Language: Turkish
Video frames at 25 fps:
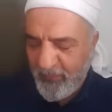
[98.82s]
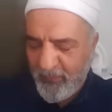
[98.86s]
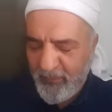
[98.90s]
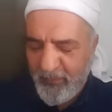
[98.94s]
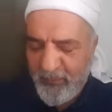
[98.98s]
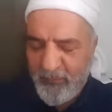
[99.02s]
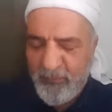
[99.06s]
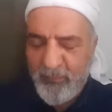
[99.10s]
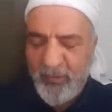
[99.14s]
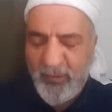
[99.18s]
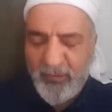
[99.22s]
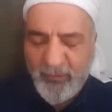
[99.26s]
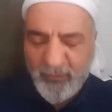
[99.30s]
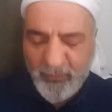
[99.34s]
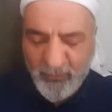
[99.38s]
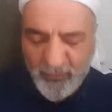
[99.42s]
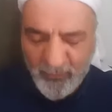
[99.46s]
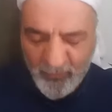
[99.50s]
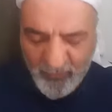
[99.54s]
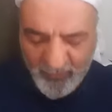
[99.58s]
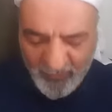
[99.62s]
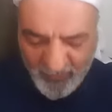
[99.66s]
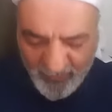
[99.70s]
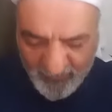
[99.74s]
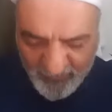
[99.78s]
Ben
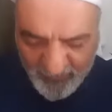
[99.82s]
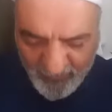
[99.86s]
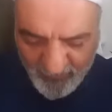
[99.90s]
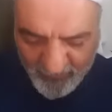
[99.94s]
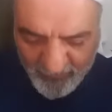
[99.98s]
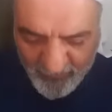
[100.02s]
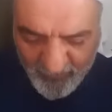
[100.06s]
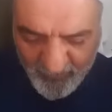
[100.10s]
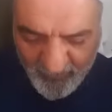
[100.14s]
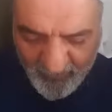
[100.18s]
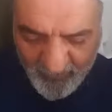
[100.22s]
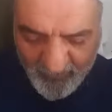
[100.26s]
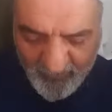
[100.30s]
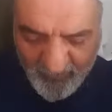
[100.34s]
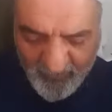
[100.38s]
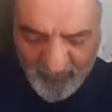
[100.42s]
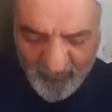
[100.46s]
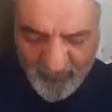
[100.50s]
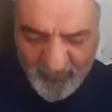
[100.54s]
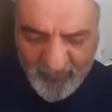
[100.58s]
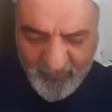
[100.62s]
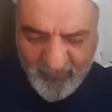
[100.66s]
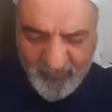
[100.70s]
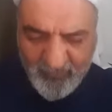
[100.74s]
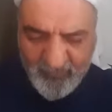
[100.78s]
diyor edeple,
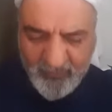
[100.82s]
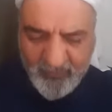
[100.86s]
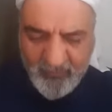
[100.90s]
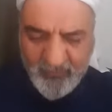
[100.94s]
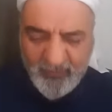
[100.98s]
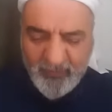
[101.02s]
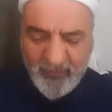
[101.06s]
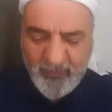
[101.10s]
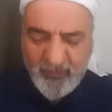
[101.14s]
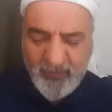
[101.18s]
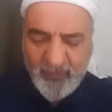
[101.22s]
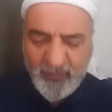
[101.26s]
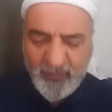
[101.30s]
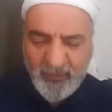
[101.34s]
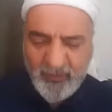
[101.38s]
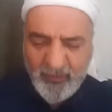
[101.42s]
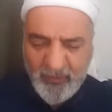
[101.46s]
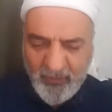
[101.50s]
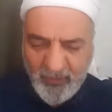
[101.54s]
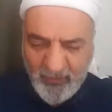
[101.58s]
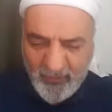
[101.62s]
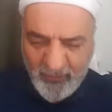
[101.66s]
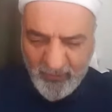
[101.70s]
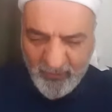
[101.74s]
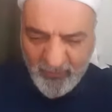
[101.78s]

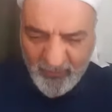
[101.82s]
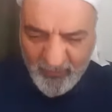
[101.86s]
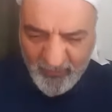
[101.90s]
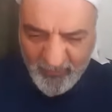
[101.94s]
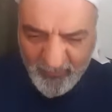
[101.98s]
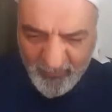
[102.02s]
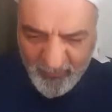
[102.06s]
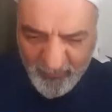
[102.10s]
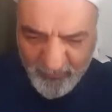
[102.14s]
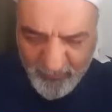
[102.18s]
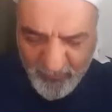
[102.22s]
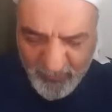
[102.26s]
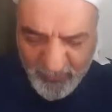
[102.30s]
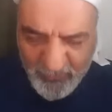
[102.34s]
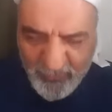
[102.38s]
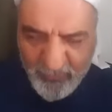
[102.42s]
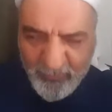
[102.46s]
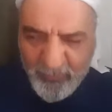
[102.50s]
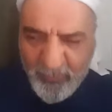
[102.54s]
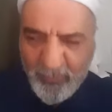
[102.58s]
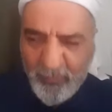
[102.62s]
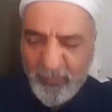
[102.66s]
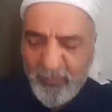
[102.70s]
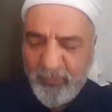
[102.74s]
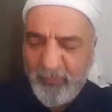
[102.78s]
haya ile
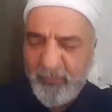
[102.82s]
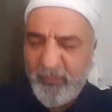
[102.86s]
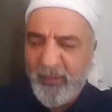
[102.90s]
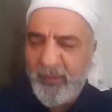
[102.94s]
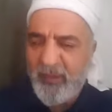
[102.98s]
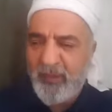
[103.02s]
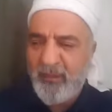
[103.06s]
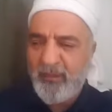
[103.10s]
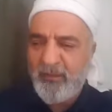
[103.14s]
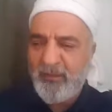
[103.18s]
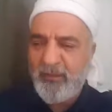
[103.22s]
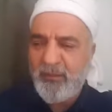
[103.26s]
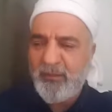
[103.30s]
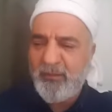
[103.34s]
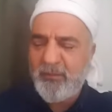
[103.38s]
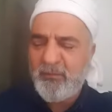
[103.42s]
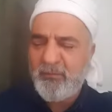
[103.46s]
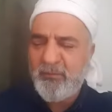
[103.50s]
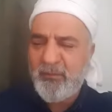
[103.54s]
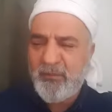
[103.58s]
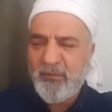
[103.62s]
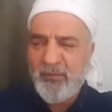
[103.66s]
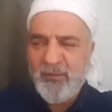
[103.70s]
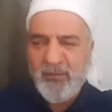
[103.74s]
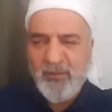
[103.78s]
başımı önüme eğdim.
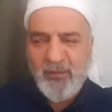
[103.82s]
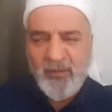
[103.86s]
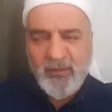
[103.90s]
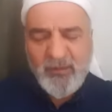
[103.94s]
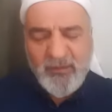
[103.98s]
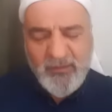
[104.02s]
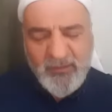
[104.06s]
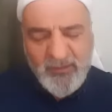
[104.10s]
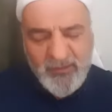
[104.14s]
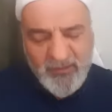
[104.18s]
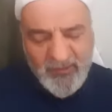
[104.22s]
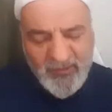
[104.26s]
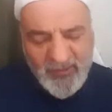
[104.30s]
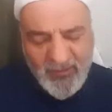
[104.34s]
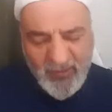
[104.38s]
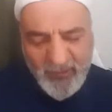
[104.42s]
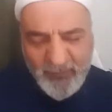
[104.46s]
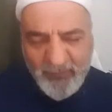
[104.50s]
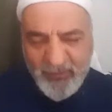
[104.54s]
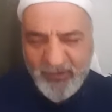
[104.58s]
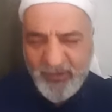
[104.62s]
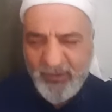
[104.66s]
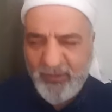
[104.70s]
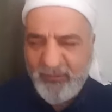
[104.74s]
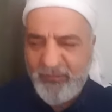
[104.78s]

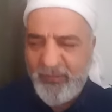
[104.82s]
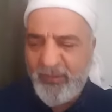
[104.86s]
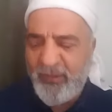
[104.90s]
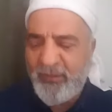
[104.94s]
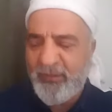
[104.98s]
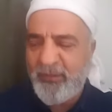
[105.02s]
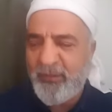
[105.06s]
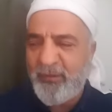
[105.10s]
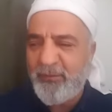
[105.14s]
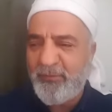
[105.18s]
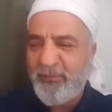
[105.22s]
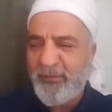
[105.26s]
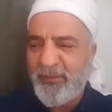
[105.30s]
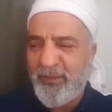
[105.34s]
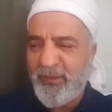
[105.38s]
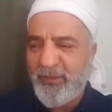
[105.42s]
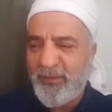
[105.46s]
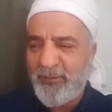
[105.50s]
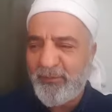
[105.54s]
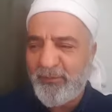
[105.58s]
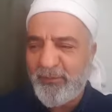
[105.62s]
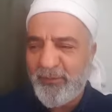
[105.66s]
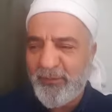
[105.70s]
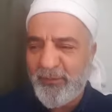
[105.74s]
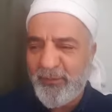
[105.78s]
Sizdenmiş efendim
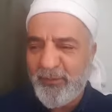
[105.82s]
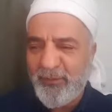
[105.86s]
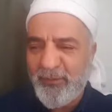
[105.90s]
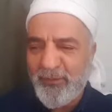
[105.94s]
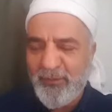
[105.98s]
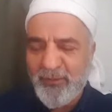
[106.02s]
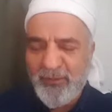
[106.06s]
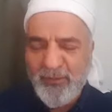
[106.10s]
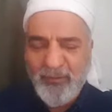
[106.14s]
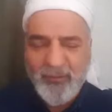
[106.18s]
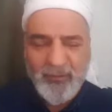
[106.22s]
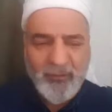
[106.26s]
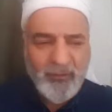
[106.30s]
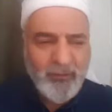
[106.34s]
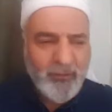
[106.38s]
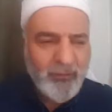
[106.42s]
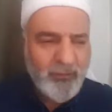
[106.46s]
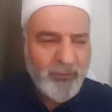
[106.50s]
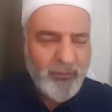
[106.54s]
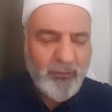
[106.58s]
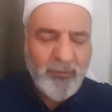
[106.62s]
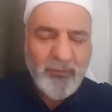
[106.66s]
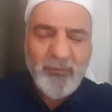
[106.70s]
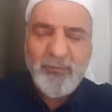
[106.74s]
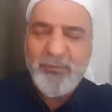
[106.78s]
dedim diyor.
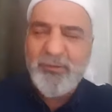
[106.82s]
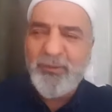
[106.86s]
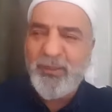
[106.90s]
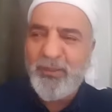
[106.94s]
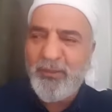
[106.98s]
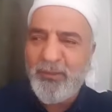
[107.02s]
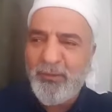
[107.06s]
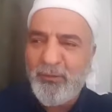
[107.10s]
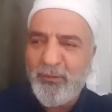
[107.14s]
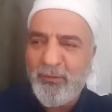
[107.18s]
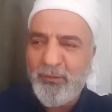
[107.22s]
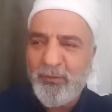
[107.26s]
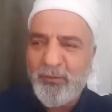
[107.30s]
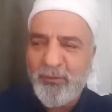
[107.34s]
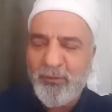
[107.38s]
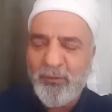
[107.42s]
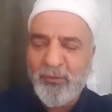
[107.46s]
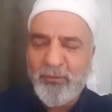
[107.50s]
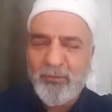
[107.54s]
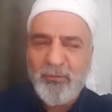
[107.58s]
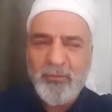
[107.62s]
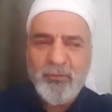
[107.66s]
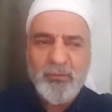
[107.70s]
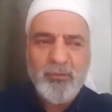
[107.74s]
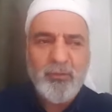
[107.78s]
Gülümsedi diyor
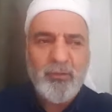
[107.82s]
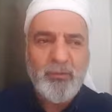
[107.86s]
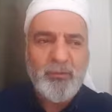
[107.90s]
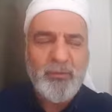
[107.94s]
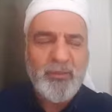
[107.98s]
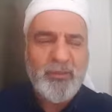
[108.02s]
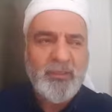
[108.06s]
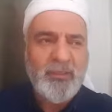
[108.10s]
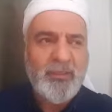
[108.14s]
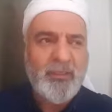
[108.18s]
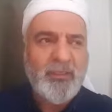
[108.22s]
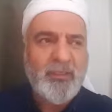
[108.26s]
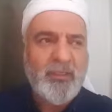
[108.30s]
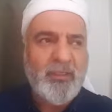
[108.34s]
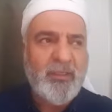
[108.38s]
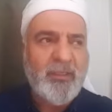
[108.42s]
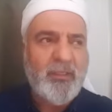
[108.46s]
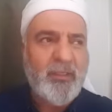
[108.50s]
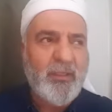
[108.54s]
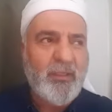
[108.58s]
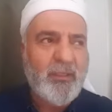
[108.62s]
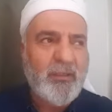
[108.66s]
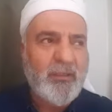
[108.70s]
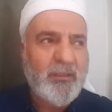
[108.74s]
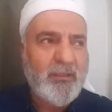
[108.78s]
döndü sohbetine
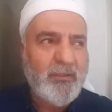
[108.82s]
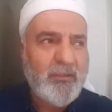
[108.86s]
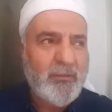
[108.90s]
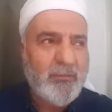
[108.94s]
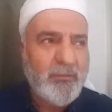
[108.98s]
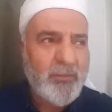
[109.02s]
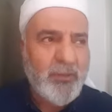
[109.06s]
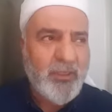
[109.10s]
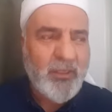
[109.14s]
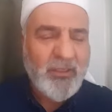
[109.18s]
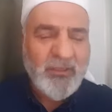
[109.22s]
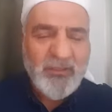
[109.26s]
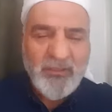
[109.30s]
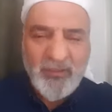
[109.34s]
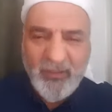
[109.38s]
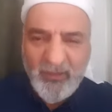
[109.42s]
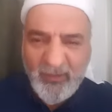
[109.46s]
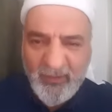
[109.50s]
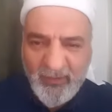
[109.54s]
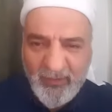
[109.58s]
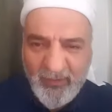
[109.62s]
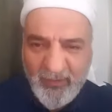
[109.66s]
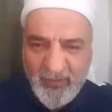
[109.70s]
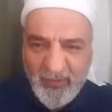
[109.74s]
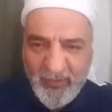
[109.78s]
tekrar bıraktı
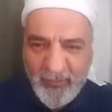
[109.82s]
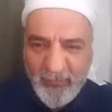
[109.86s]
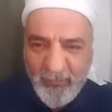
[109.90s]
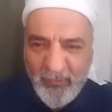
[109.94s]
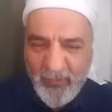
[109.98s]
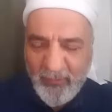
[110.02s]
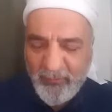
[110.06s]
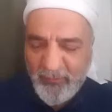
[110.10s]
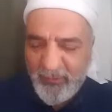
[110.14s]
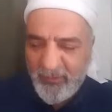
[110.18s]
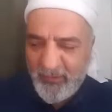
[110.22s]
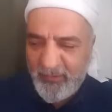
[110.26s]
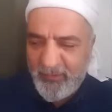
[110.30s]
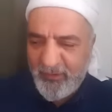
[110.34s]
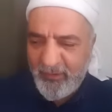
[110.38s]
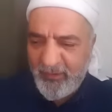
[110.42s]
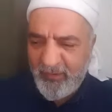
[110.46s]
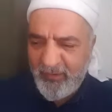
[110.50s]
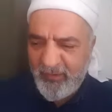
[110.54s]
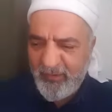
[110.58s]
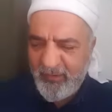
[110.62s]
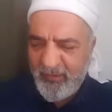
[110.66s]
yerden devam etti.